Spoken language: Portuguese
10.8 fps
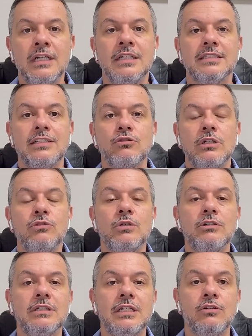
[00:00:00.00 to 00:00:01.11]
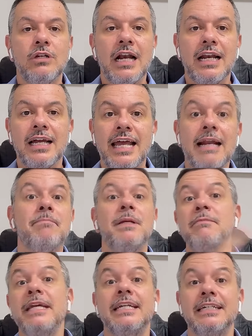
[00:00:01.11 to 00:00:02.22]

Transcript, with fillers: sendo que no ano anterior ela era a primeira.